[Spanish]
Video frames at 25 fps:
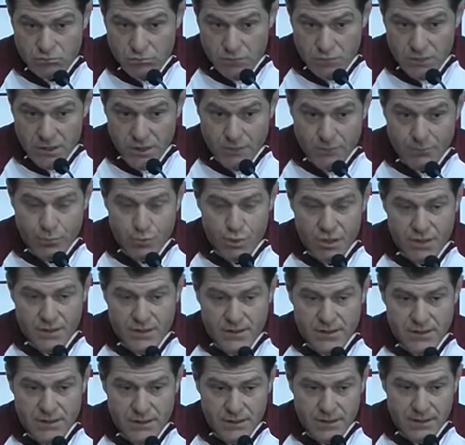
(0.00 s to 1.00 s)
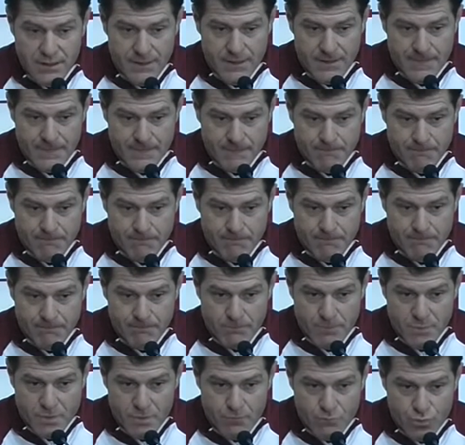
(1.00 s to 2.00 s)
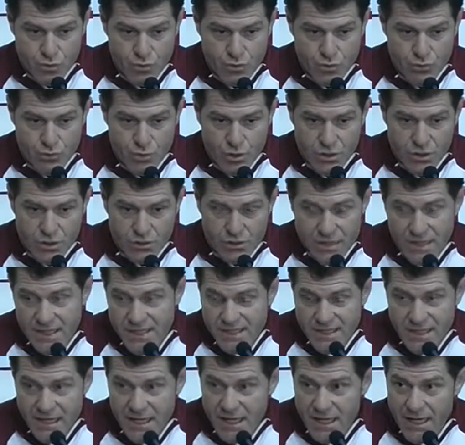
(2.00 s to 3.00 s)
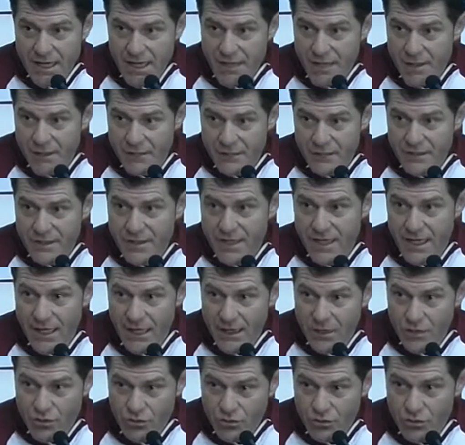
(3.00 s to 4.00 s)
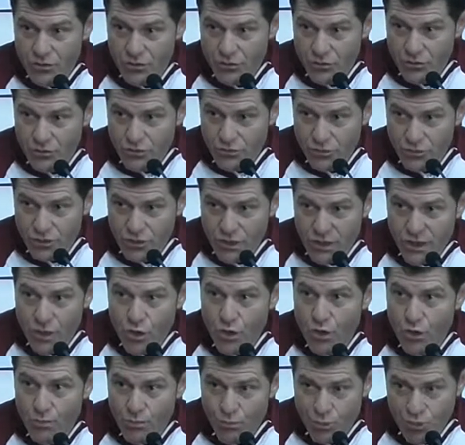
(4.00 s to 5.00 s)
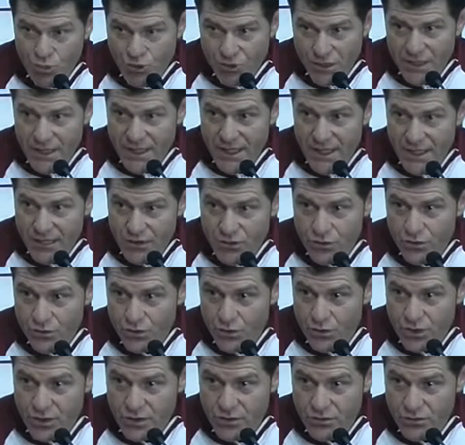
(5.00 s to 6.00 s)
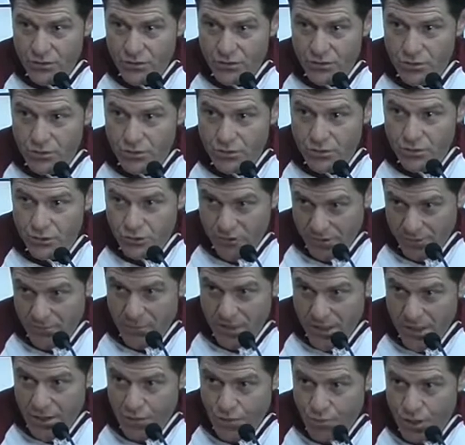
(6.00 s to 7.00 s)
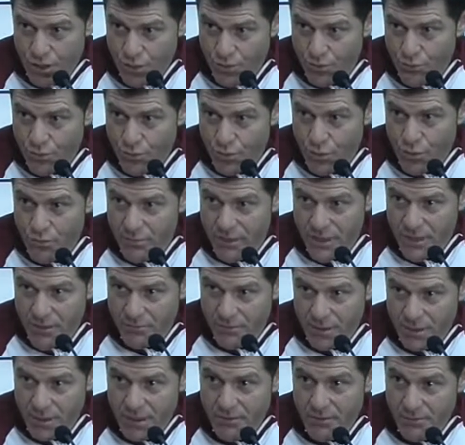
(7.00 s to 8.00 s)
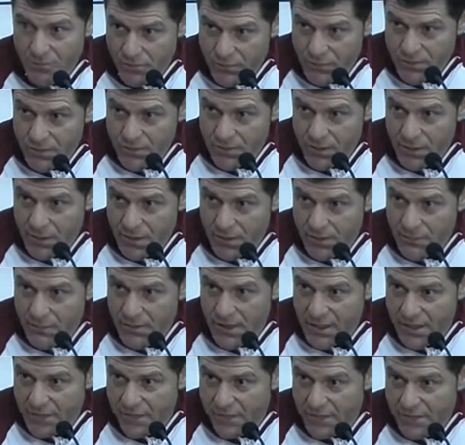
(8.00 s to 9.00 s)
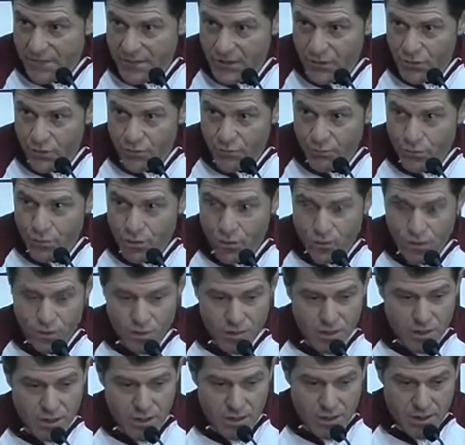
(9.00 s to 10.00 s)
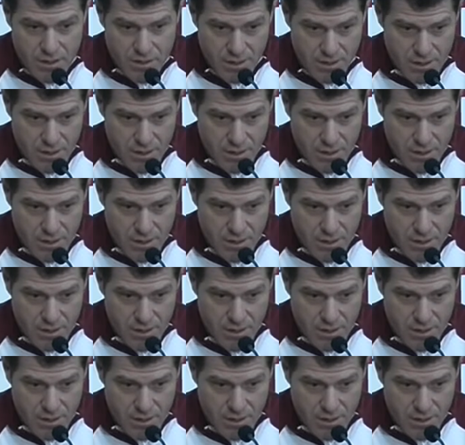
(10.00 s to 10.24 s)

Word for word: después, por supuesto, la charla final de cómo se da todo esto, o sea, me la guardo un poco para mí, he manifestado un poco a